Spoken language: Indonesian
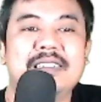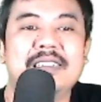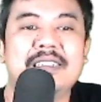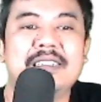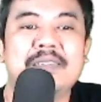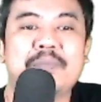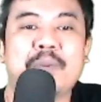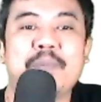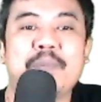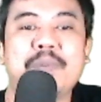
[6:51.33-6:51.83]

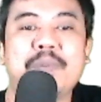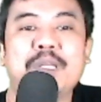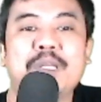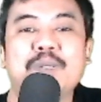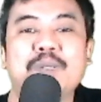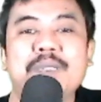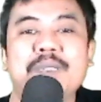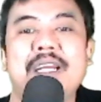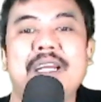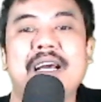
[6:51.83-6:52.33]
Pemimpin
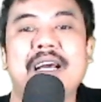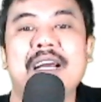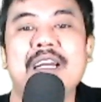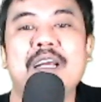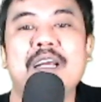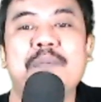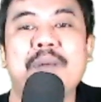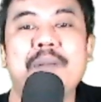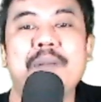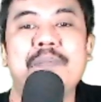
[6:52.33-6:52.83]
tersebut tidak akan
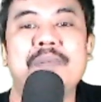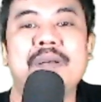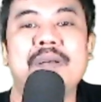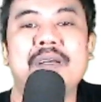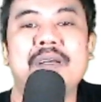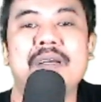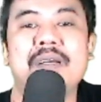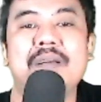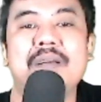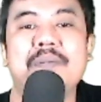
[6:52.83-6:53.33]
dapat
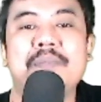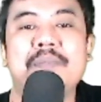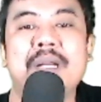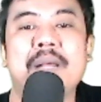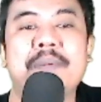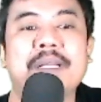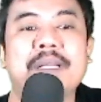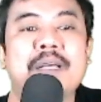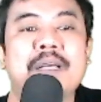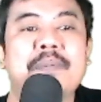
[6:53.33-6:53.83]

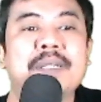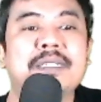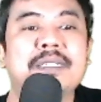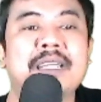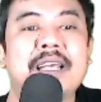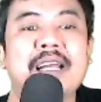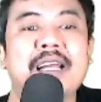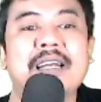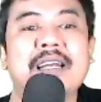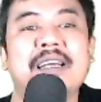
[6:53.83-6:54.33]
mendapat
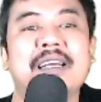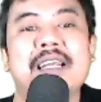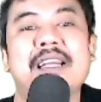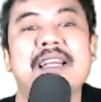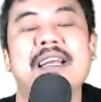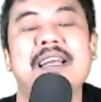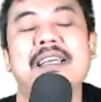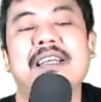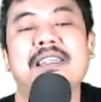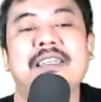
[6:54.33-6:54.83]
kepercayaan dari
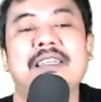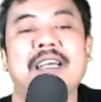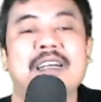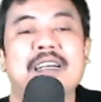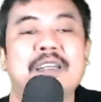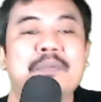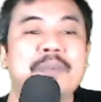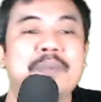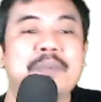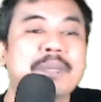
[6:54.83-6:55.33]
rakyat yang
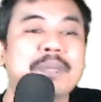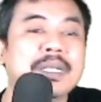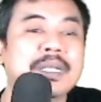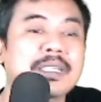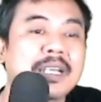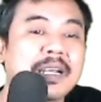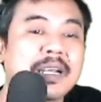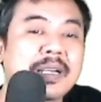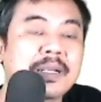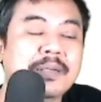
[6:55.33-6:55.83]

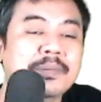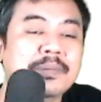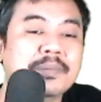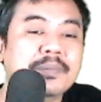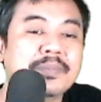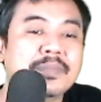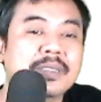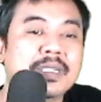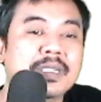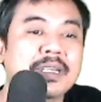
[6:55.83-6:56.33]
dipimpinnya
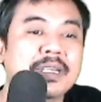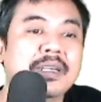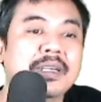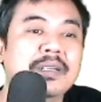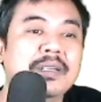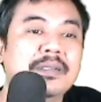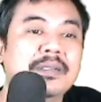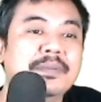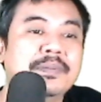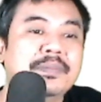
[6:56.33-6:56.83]

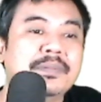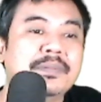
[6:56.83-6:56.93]
ya.